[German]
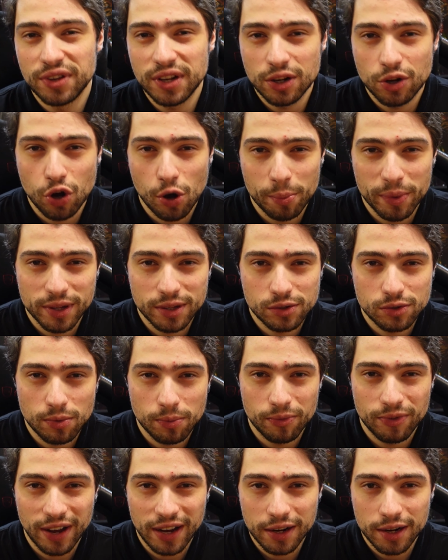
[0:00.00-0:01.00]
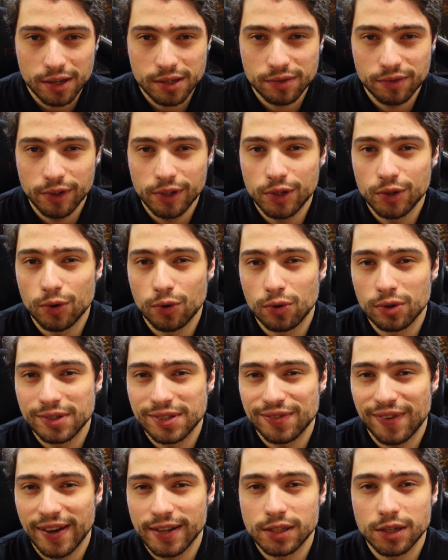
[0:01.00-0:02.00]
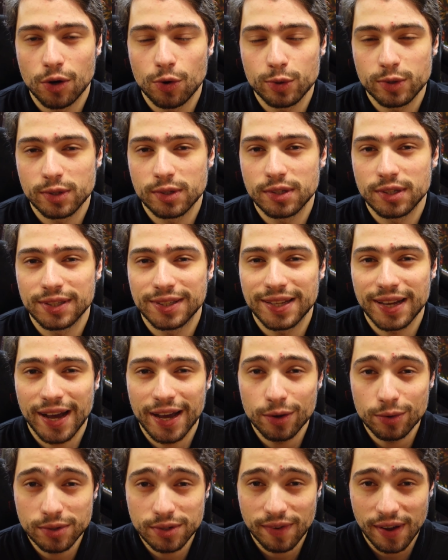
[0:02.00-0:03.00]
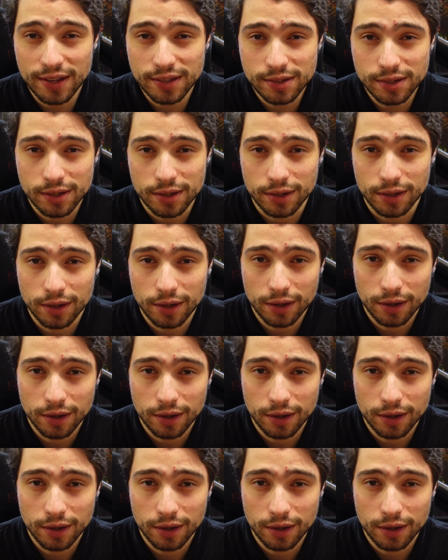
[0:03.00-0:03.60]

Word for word: willkommen zum Weihnachtsvideo 2023.